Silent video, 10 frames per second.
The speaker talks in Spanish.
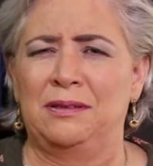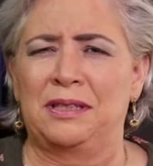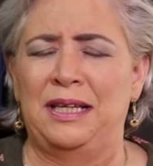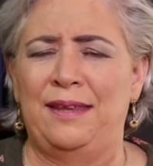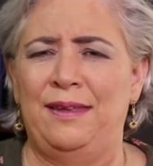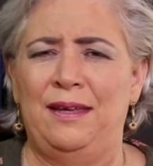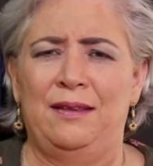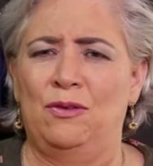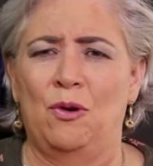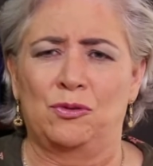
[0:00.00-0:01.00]
si le di
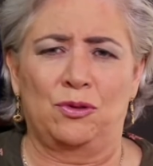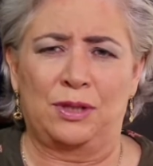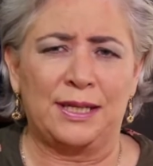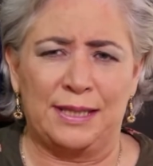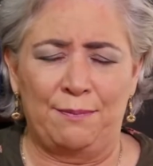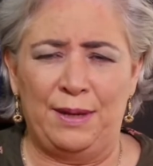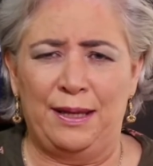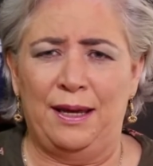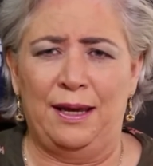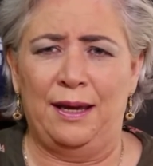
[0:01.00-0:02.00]
dos o tres
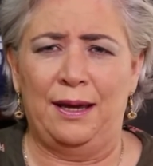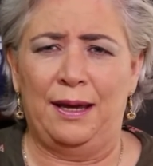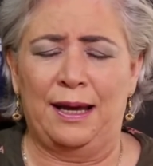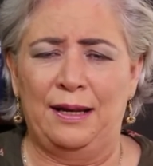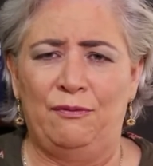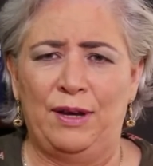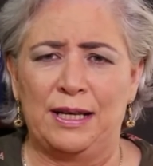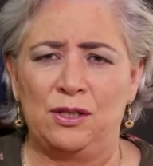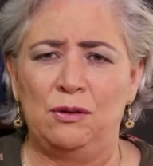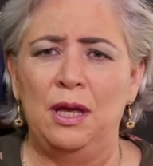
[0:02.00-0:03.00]
también de
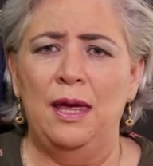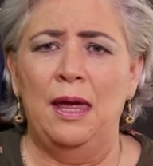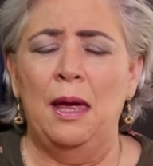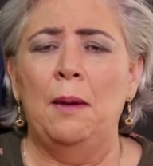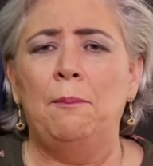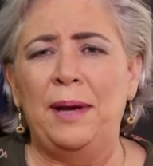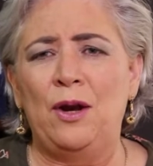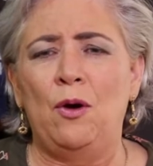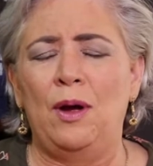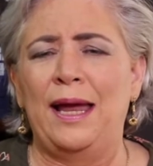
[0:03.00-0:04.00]
calificación,
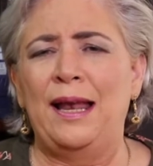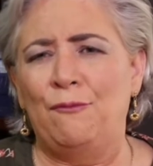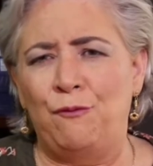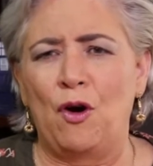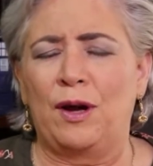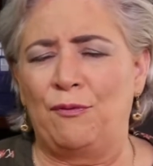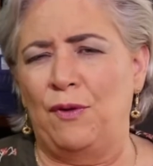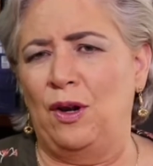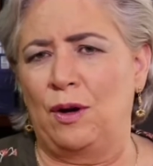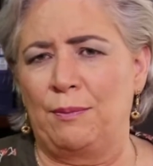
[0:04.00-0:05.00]
pero el enfoque
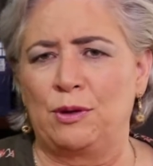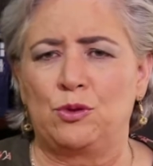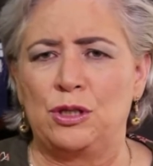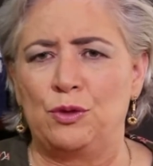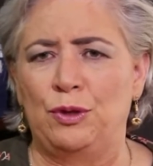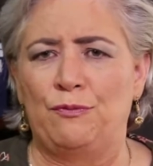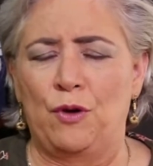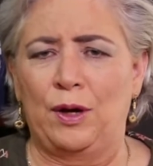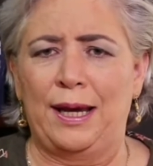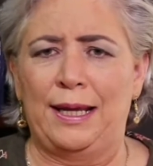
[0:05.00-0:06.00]
fue lo que me gustó, es un
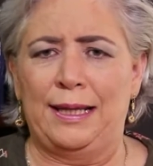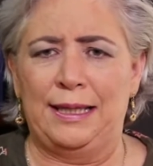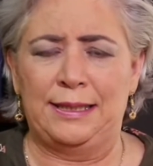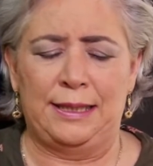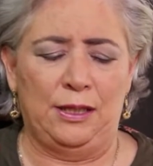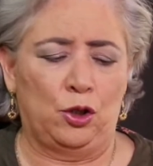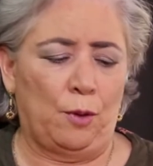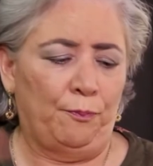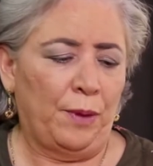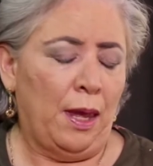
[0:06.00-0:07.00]
enfoque
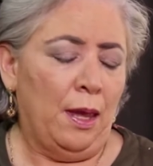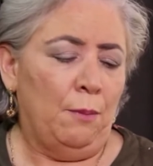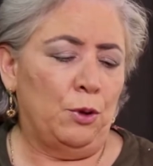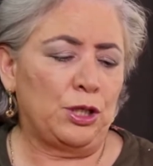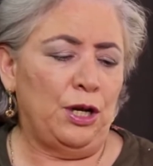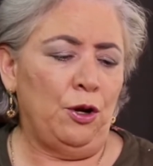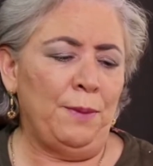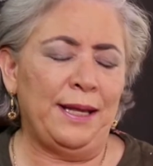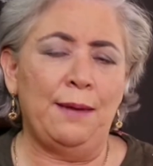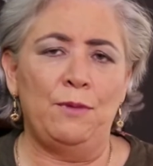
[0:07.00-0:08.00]
distinto.
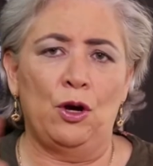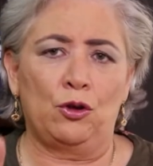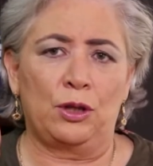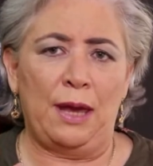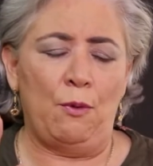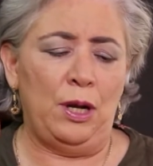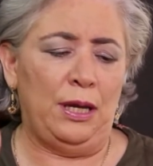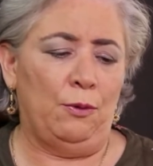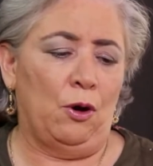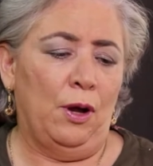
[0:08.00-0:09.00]
Posteriormente, mi octavo
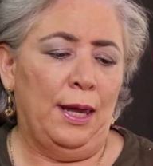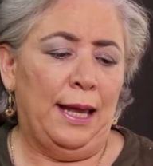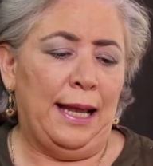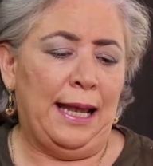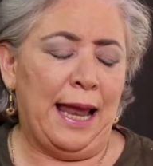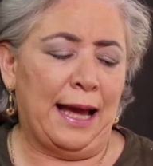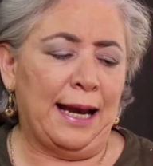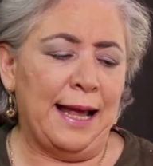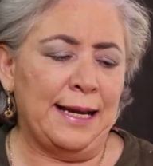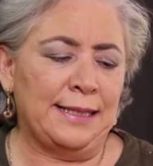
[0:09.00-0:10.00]
libro, La
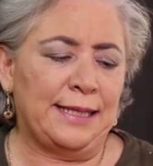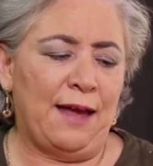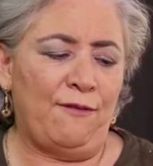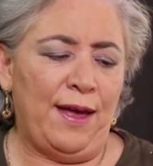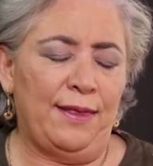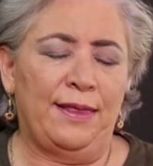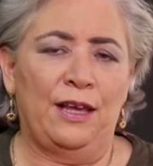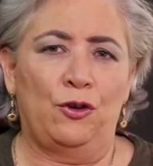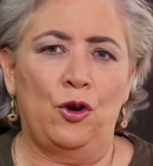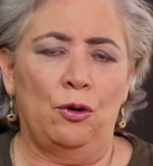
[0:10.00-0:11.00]
gran estafa
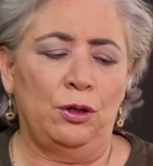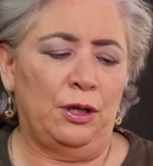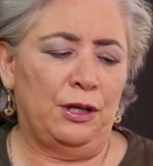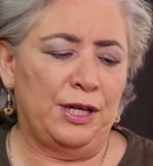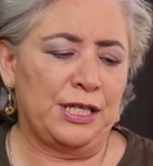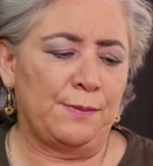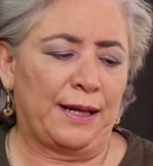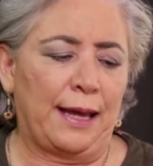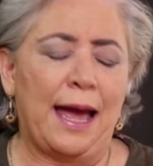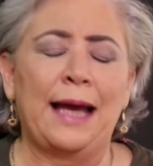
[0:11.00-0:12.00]
de John
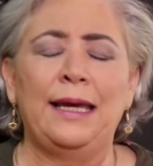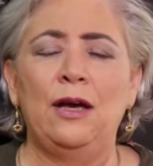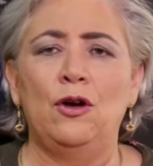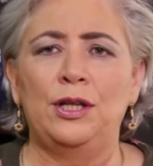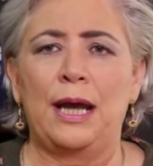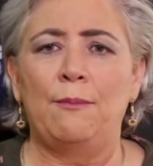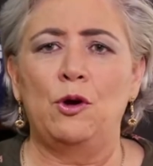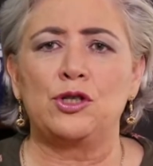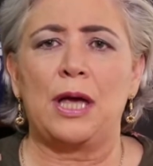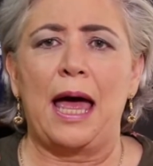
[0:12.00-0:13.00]
Frischman. Aquí
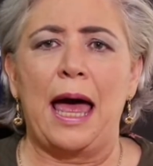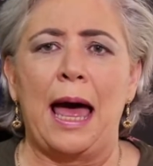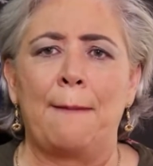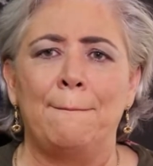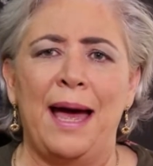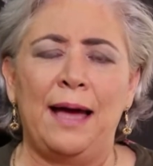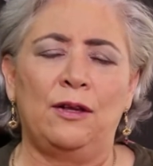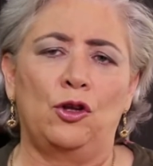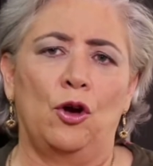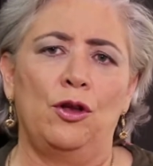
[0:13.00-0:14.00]
encontramos a
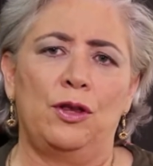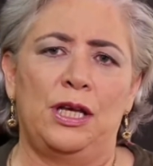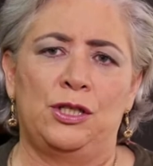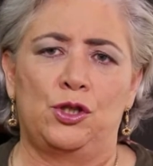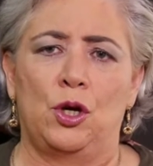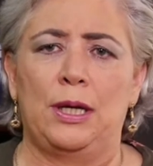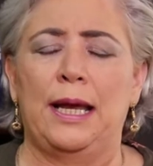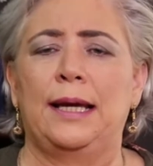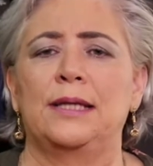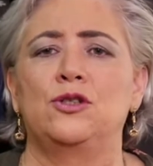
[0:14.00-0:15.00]
Mac Todd y
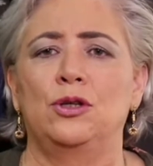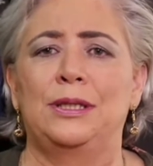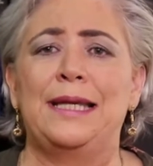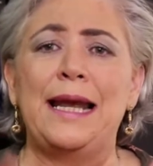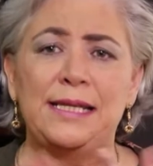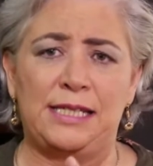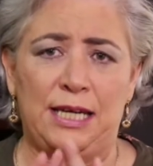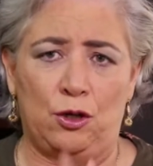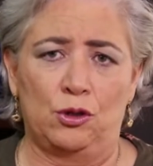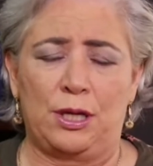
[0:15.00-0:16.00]
Zoila, que son tres
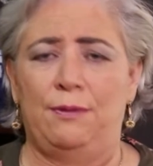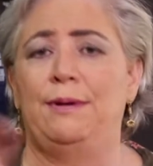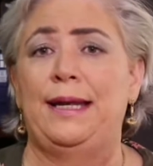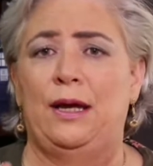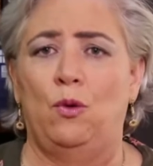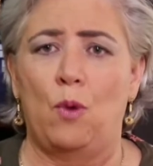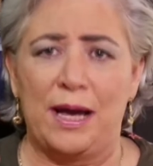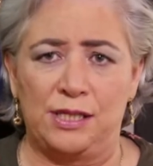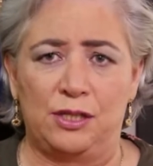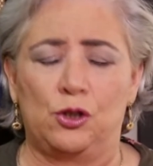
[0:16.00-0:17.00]
chicos que viven en
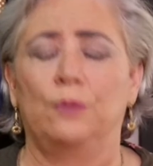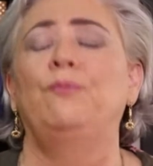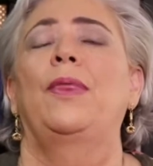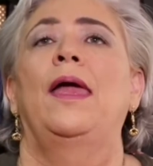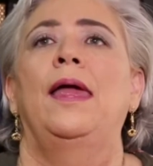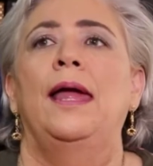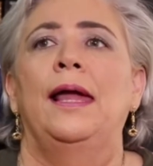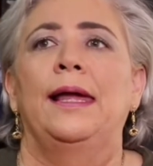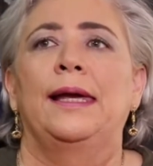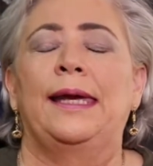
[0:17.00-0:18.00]
Washington,
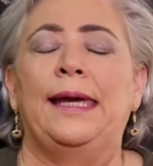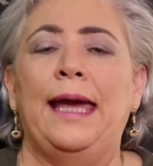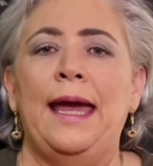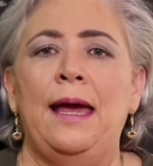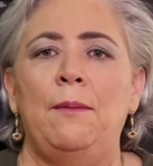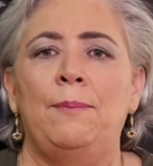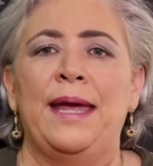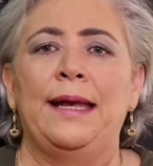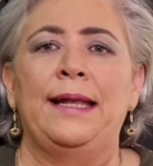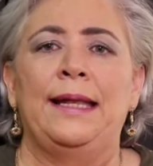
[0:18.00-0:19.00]
que
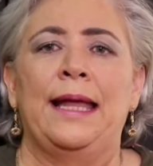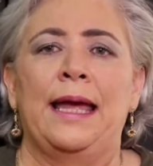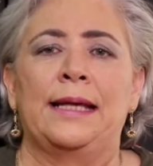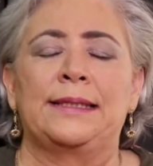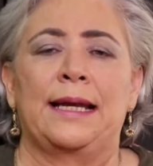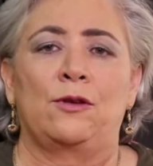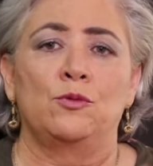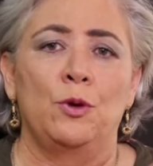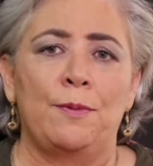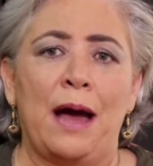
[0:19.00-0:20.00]
vienen de
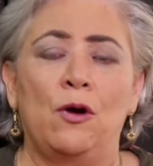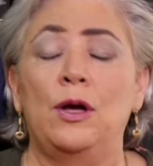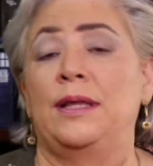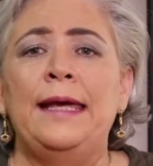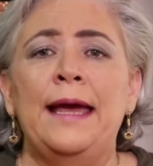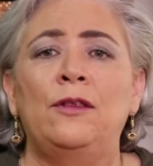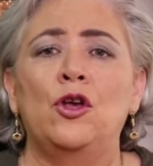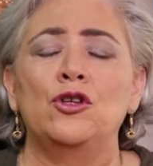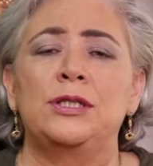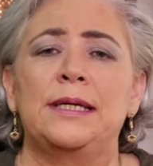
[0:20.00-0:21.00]
estratos muy bajos y
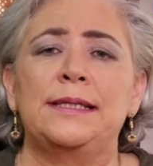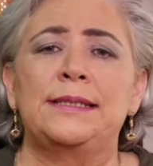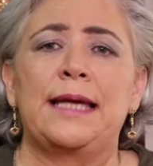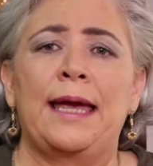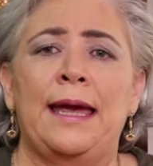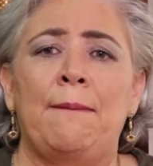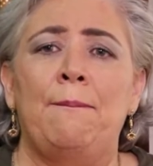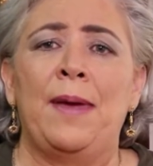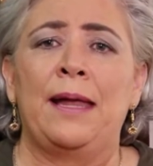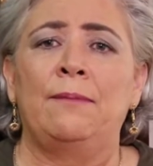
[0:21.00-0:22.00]
entonces eh,
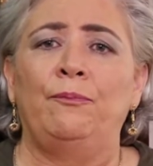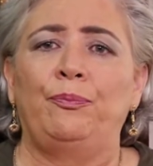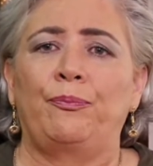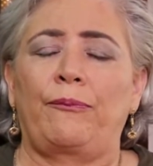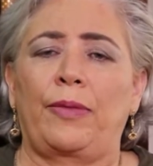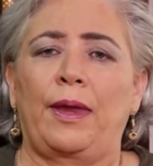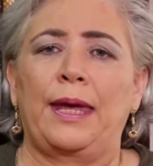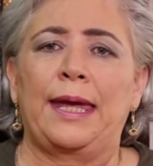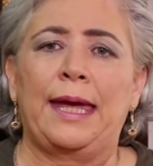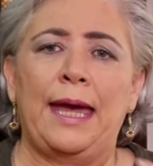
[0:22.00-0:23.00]
ven
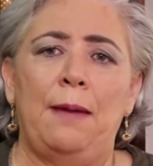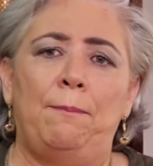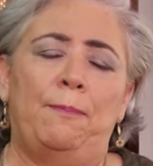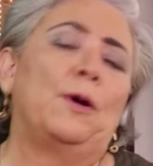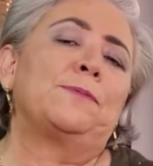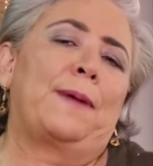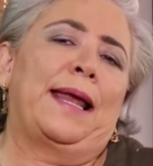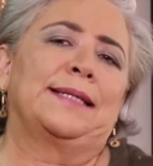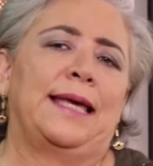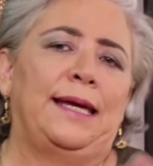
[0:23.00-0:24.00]
que pues
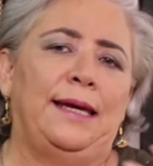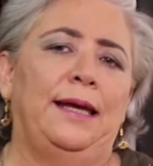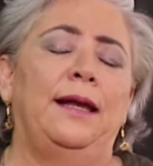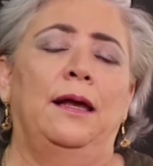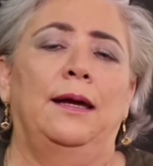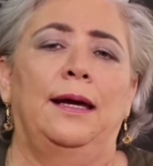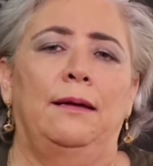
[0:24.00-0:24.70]
para seguir